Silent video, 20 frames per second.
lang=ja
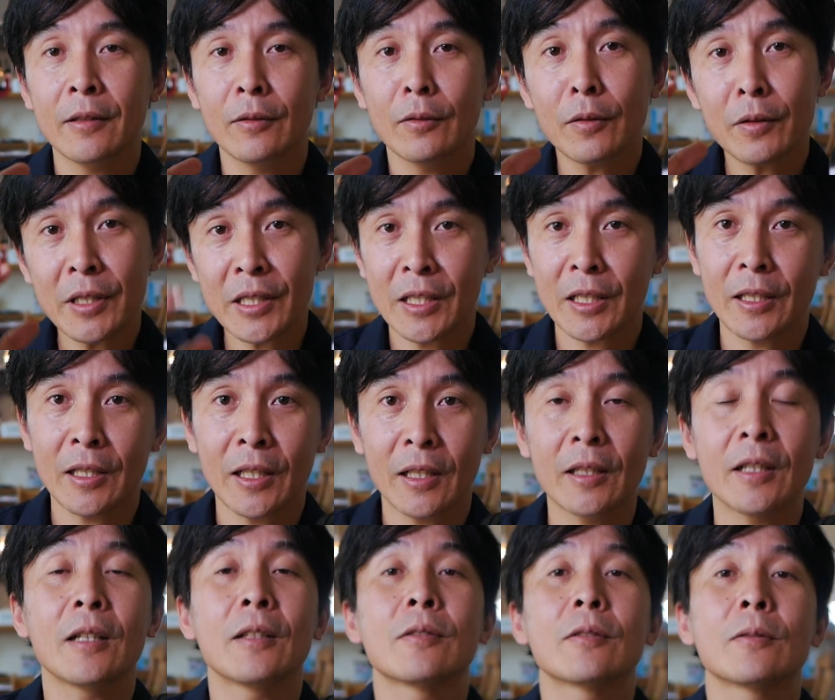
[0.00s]
ノイジーに
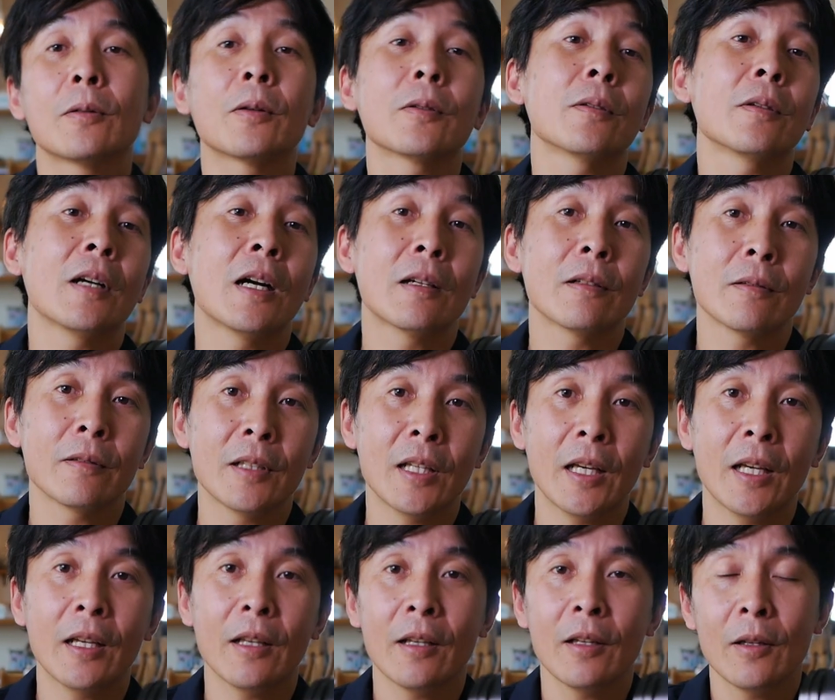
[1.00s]
なったりすることがあるの
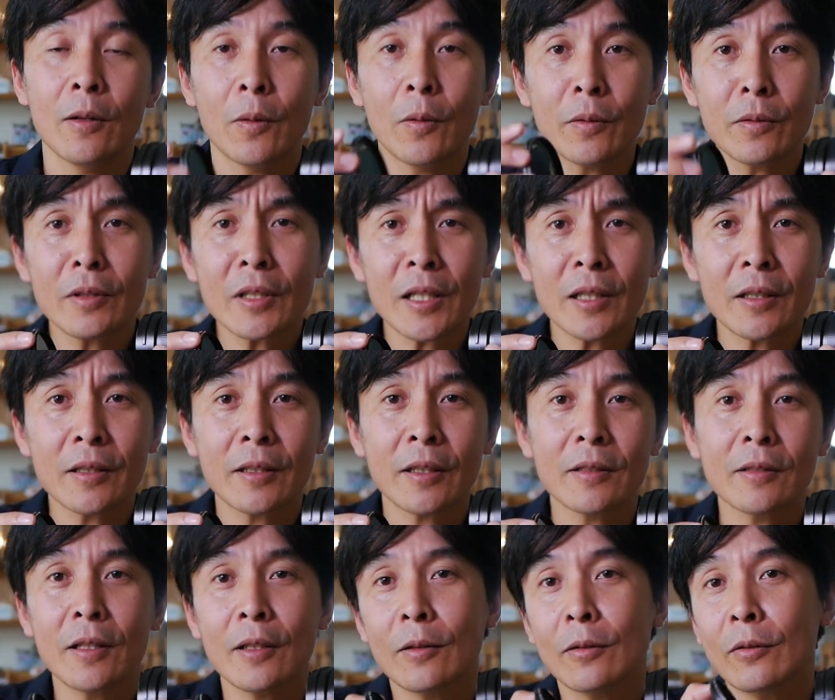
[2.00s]
で屋内で
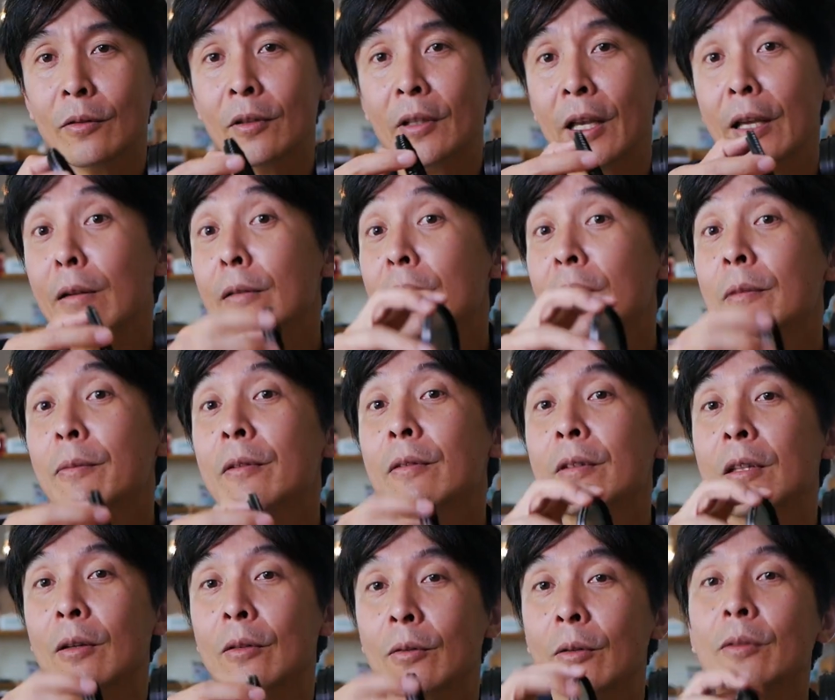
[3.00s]
撮影するときは ND
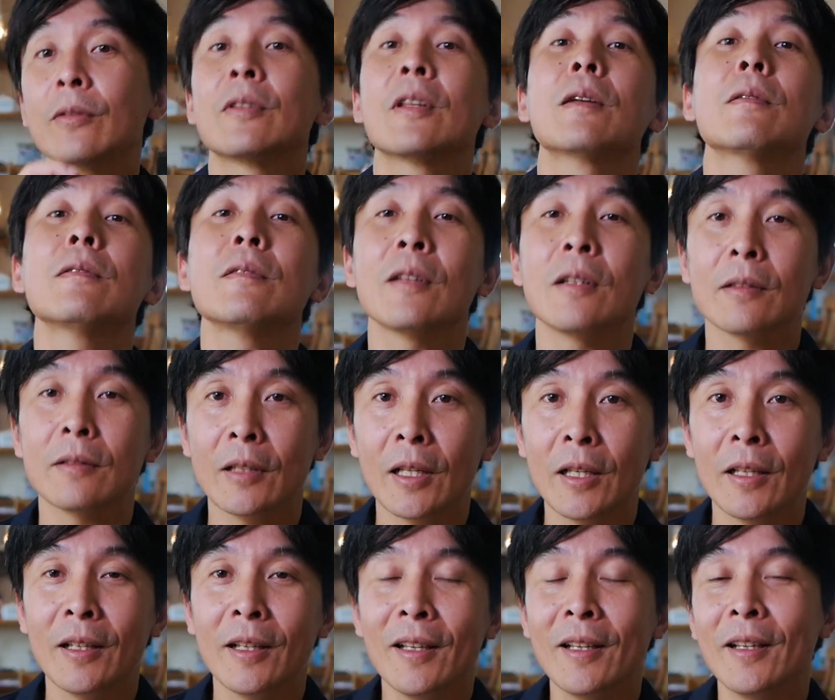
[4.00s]
フィルターを撮ってるんですね